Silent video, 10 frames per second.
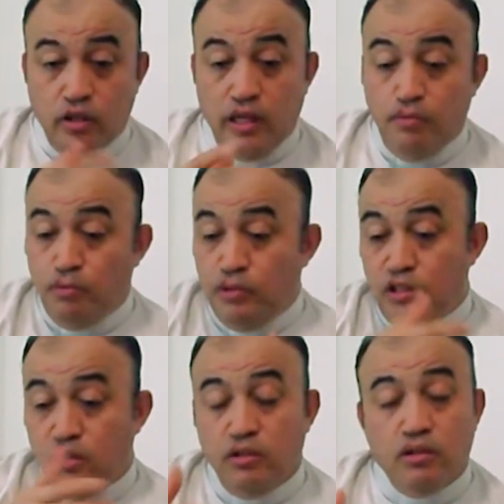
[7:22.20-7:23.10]
hemos
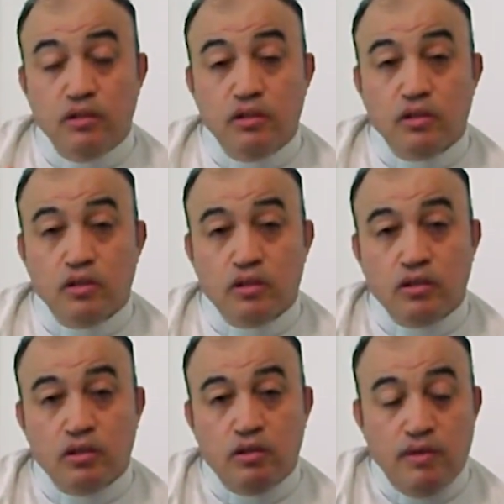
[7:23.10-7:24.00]
visto
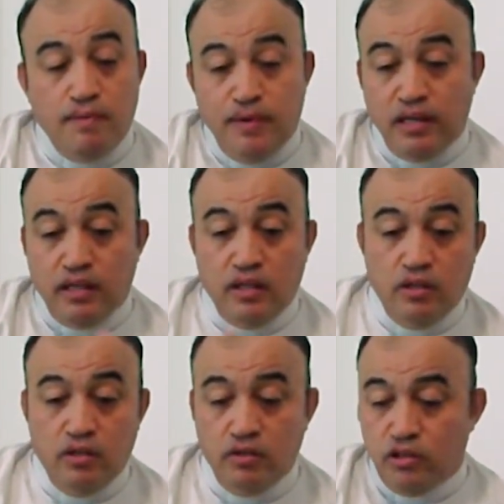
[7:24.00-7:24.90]
cómo han
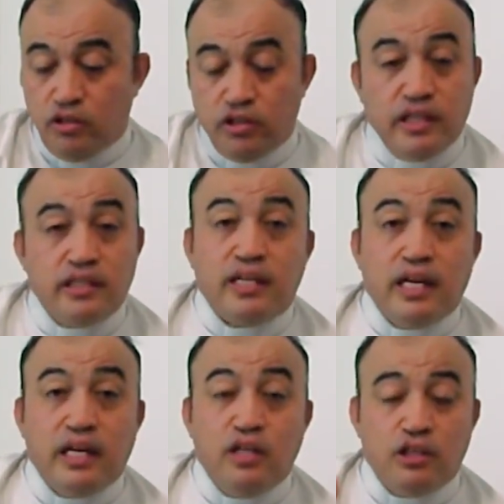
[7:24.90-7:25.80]
partido nuestros seres
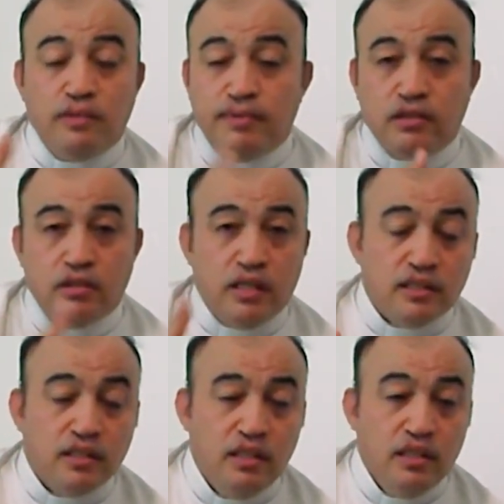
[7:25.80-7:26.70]
queridos y
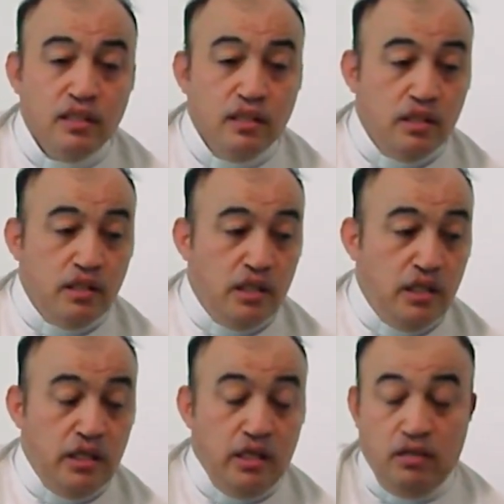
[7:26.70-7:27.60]
personas
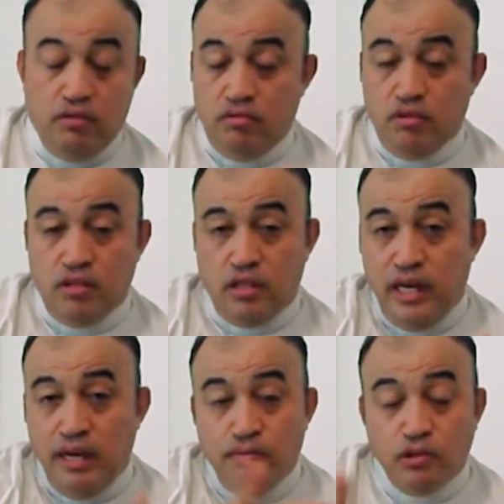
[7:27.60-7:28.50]
eh,
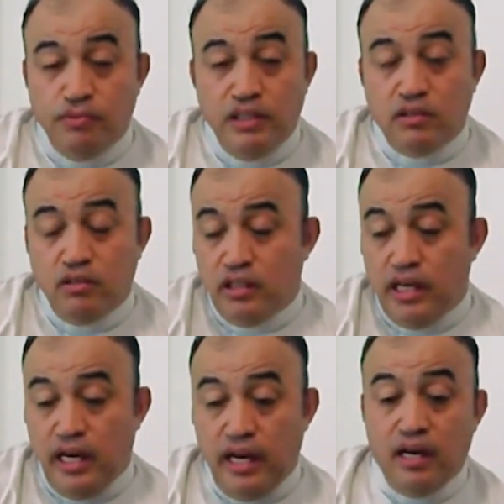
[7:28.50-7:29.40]
que hemos visto y
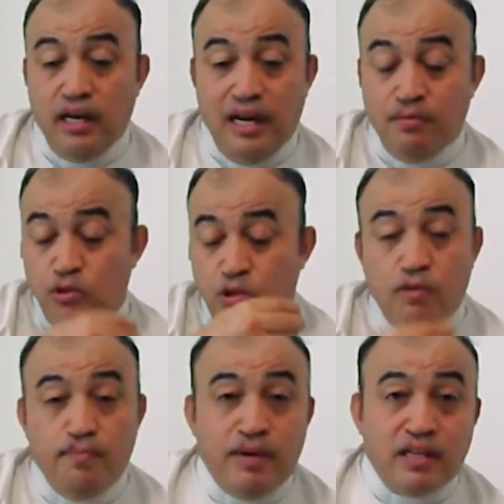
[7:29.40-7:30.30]
que hemos
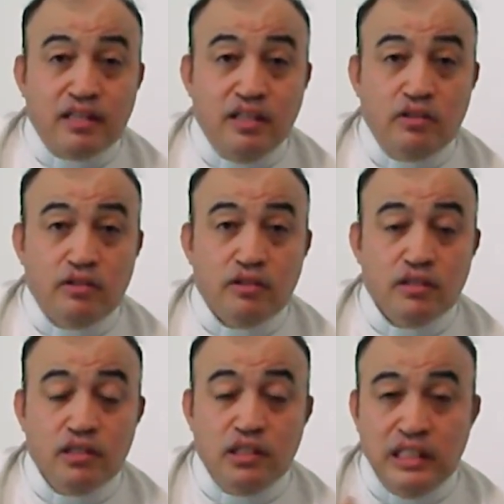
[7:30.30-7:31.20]
compartido
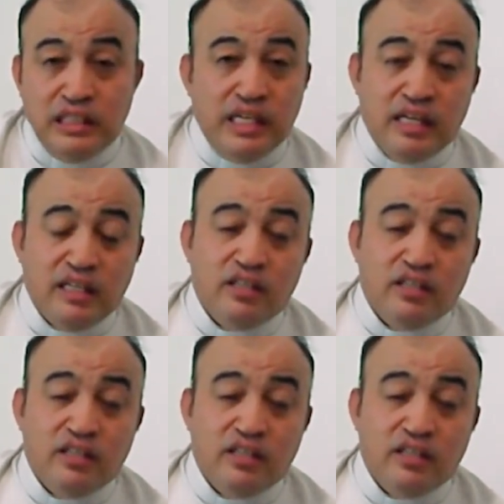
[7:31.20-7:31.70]
y se han ido.